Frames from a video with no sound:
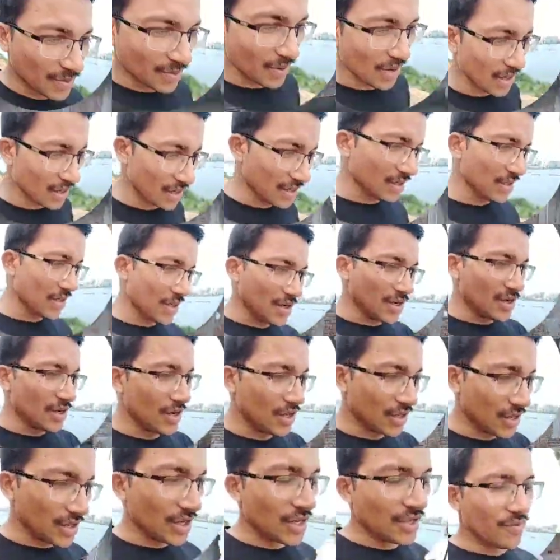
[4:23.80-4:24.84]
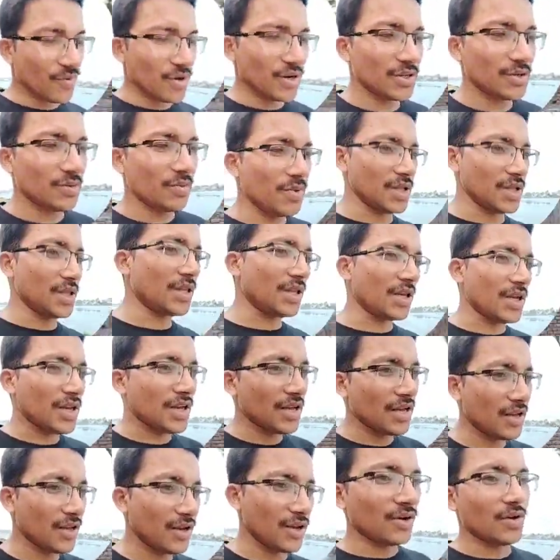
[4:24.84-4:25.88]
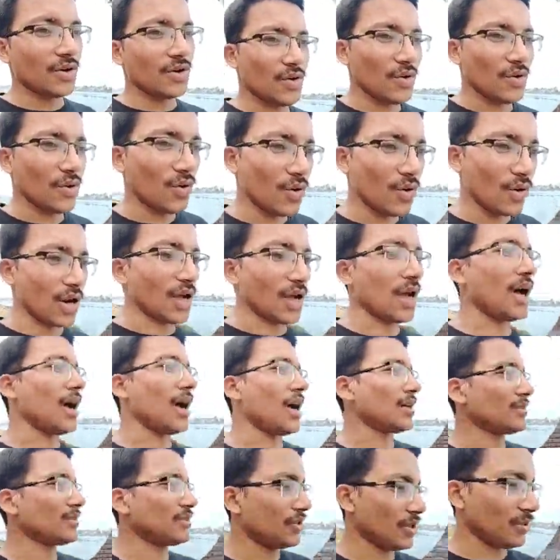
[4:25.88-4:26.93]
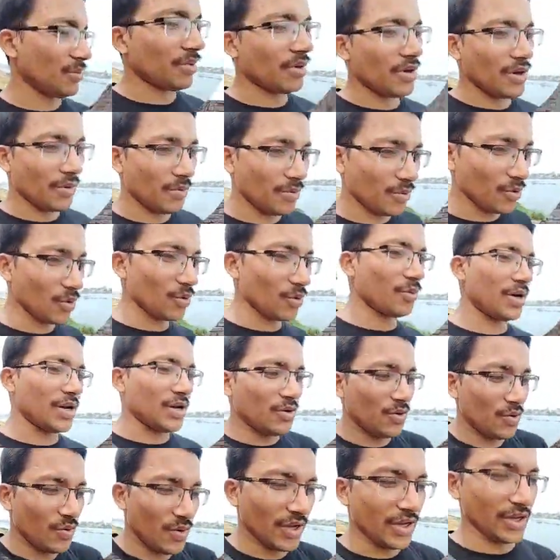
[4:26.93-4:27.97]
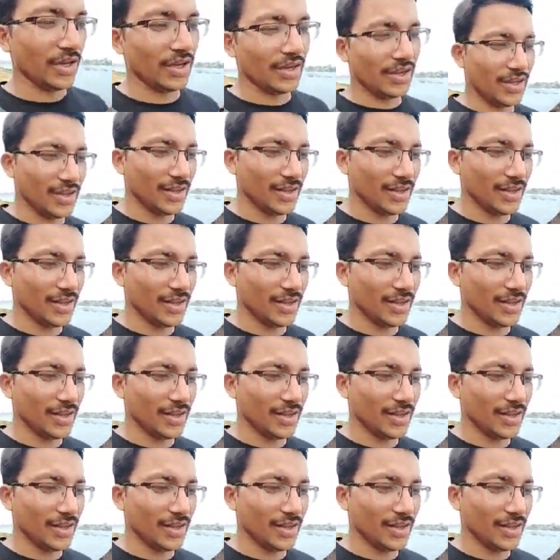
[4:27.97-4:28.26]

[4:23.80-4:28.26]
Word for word: के बाद इतने वर्ष बीत गए और आज जब हम लोग बड़े हुए